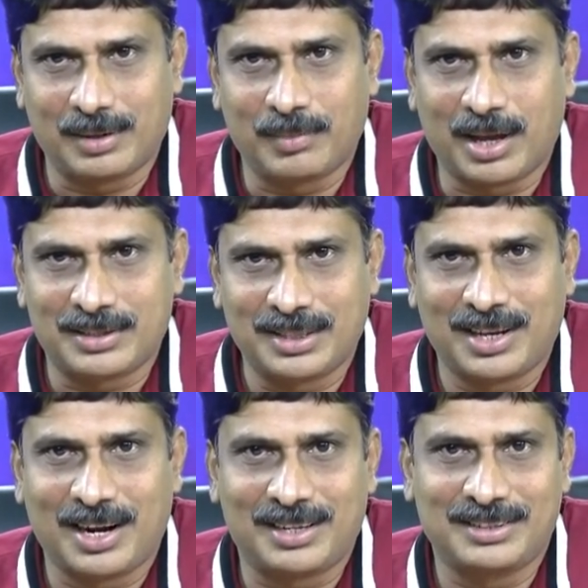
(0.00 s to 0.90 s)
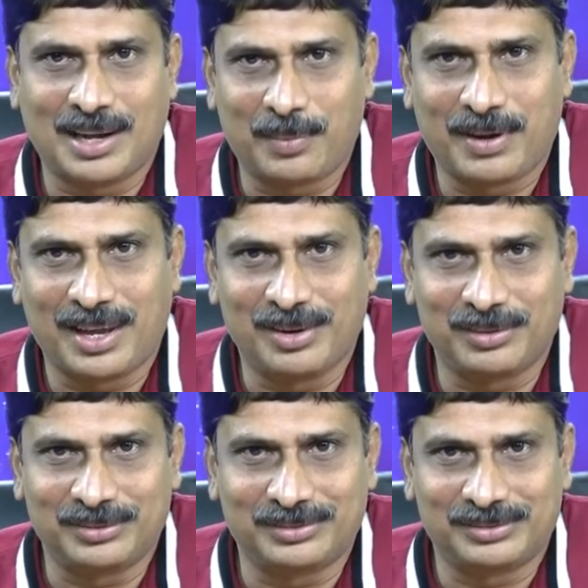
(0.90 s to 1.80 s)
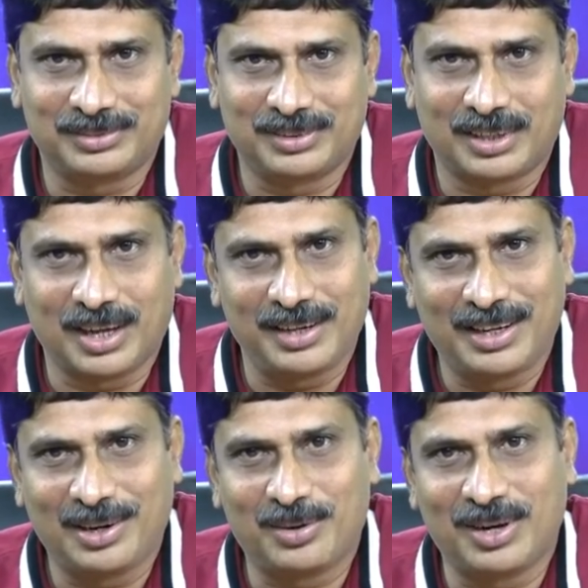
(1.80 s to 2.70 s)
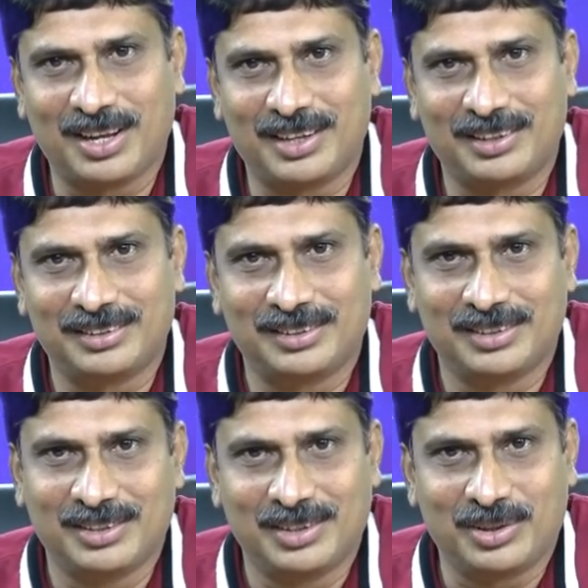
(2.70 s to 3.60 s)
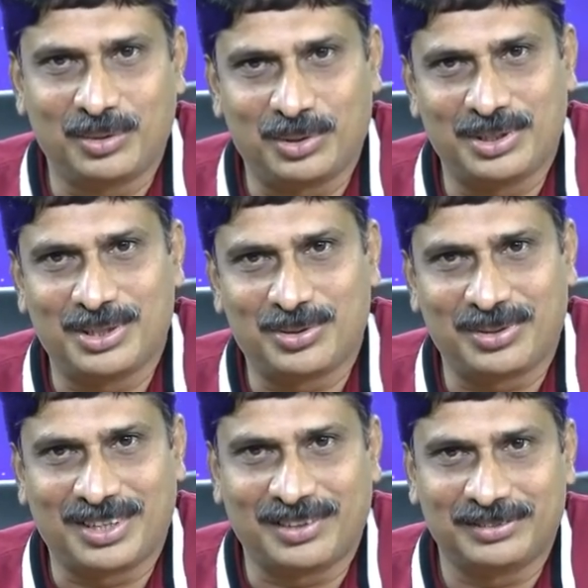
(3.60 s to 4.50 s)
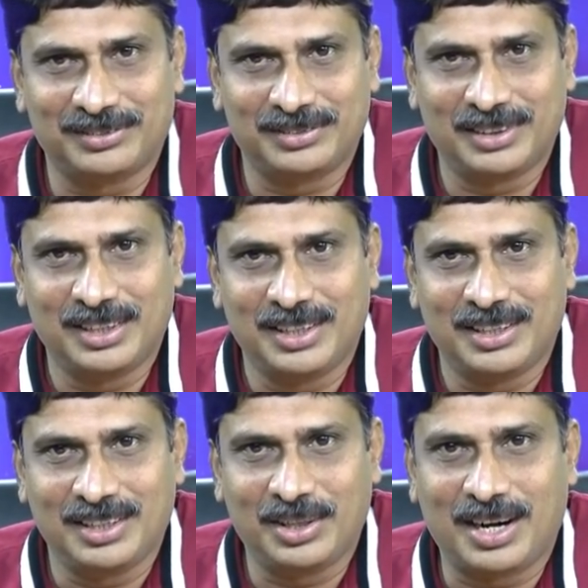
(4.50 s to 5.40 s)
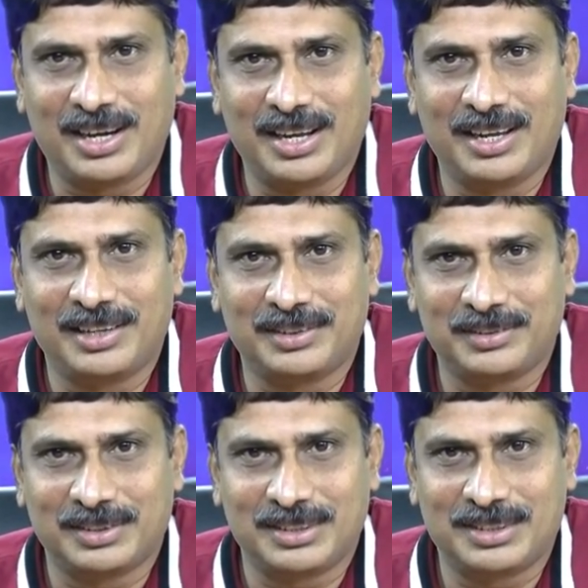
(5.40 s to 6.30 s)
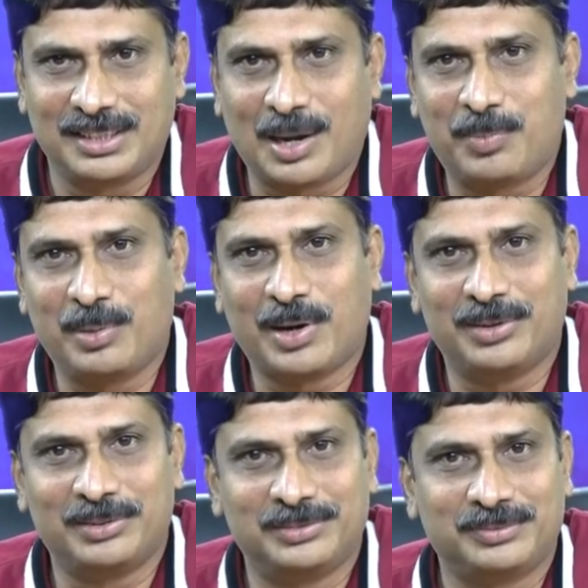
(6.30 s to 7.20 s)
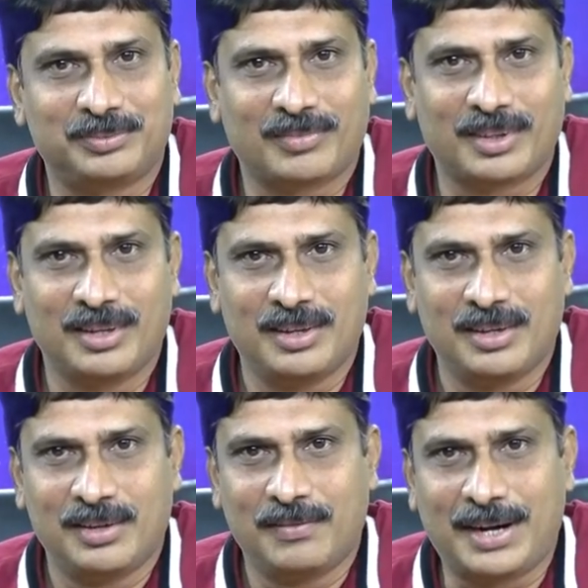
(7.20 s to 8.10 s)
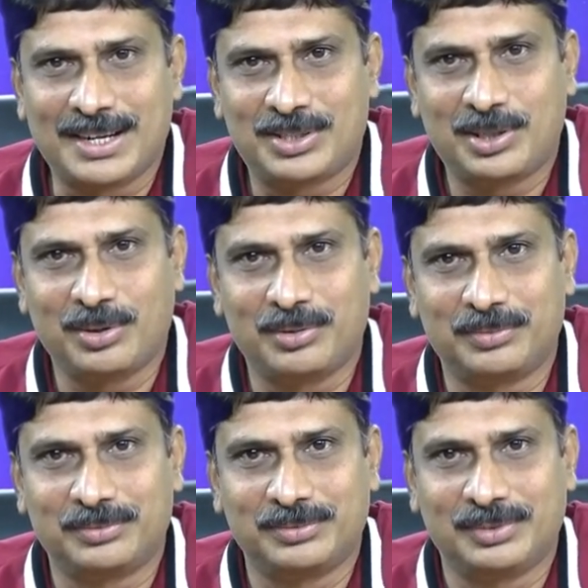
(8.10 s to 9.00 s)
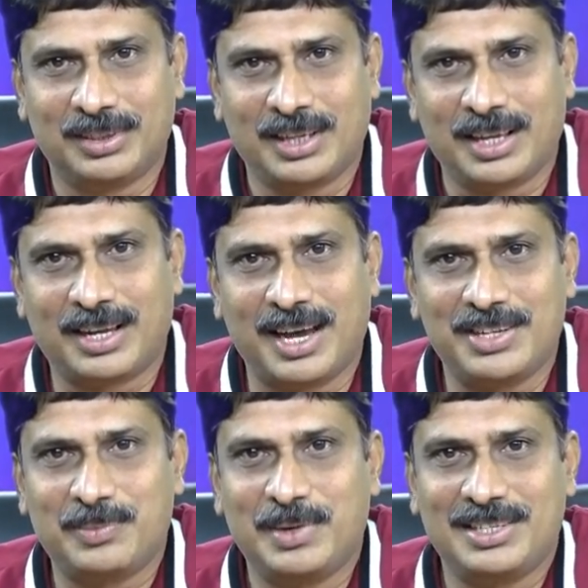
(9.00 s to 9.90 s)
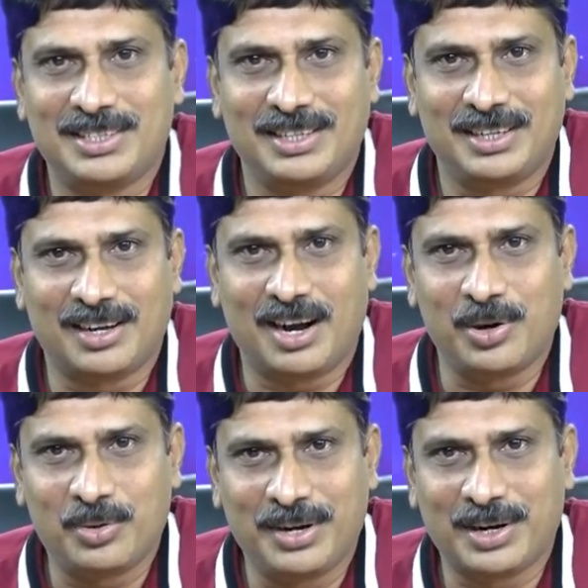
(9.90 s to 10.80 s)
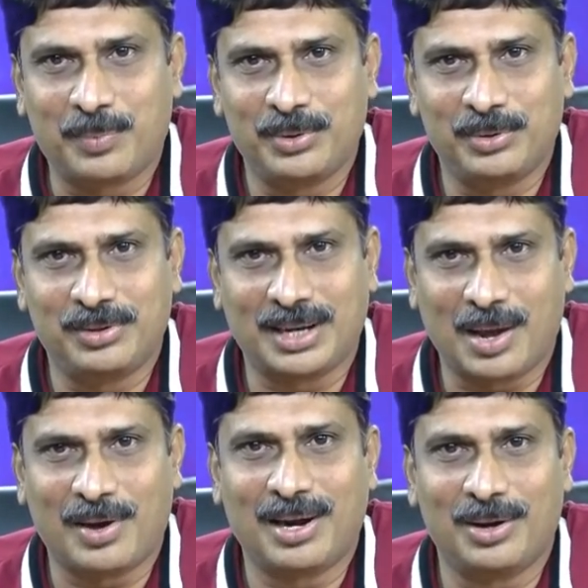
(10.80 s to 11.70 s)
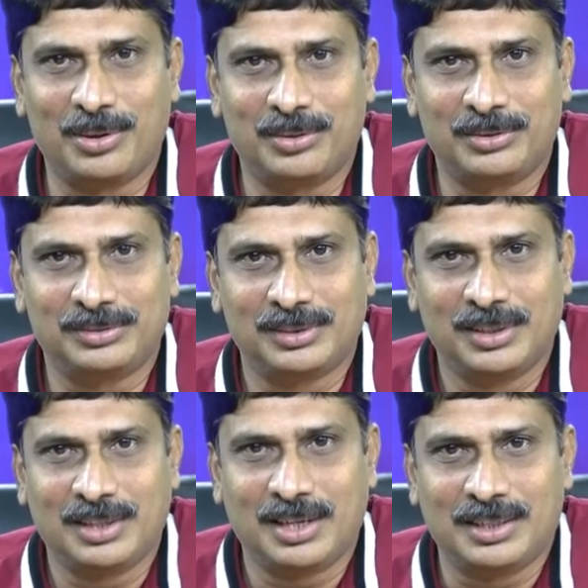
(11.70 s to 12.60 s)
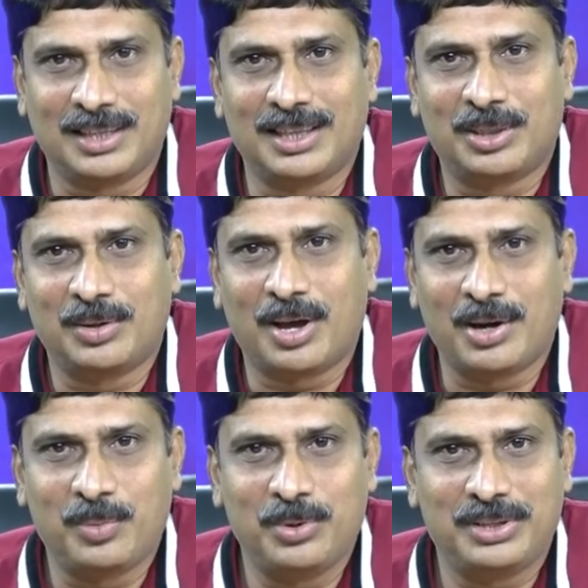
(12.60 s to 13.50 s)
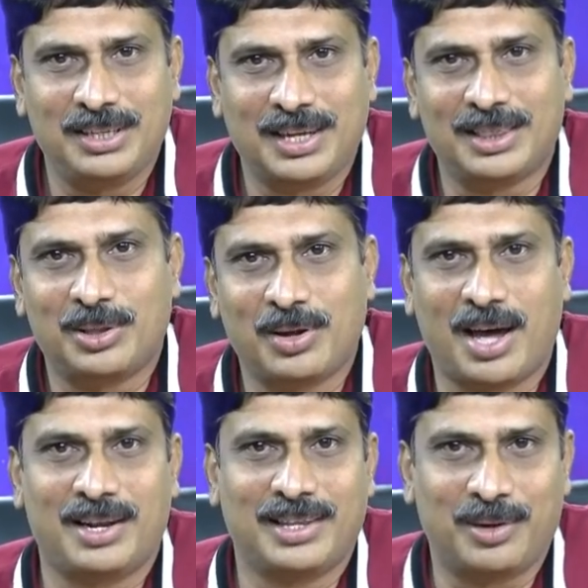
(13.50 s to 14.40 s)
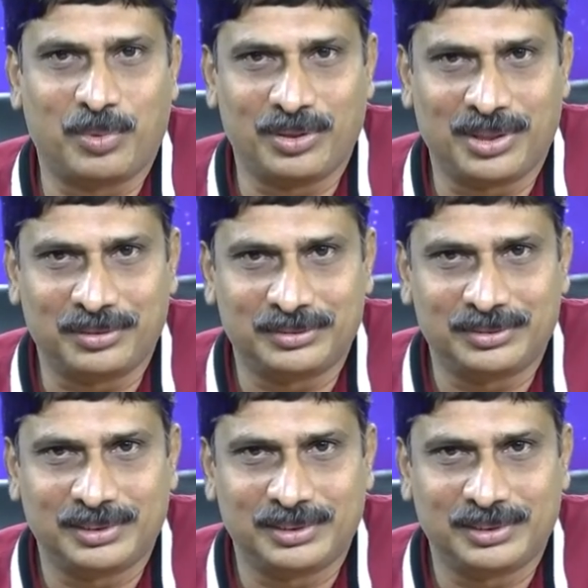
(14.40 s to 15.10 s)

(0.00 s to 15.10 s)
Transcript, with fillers: నాకు చిన్ననాటి జ్ఞాపకాలు అన్నిటిని కూడా గుర్తు చేసుకుంటున్నాం ఎందుకంటే చిన్నప్పుడు మనం ఫ్రెండ్స్తో కలిసిమెలిసి ఆడుకునేటప్పుడు గ్రామాల్లో ఎంతో అనుభూతి ఎంతో ఆనందాన్ని పొందుతాం